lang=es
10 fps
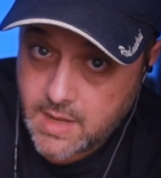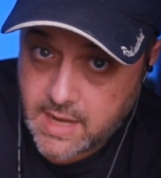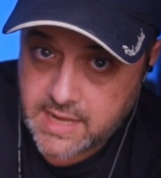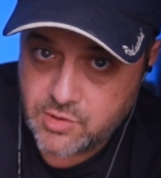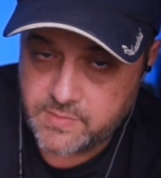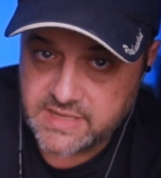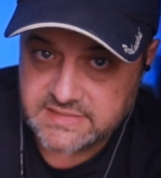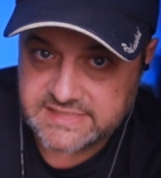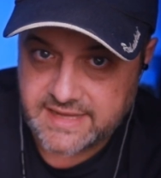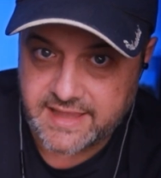Aquí hay un
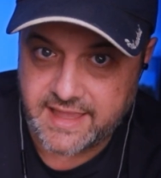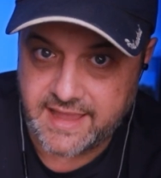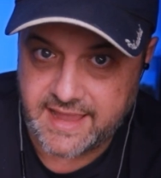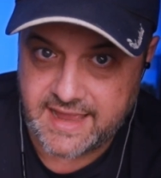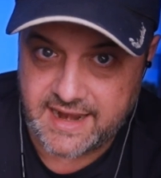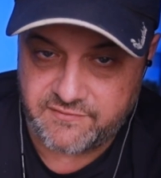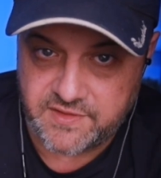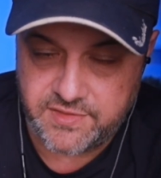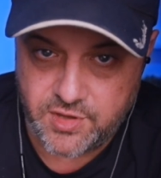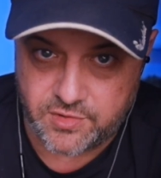mensaje a la
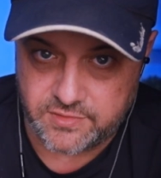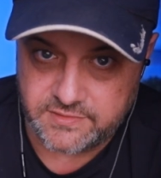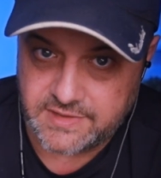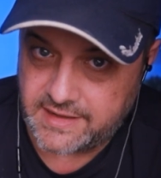afición.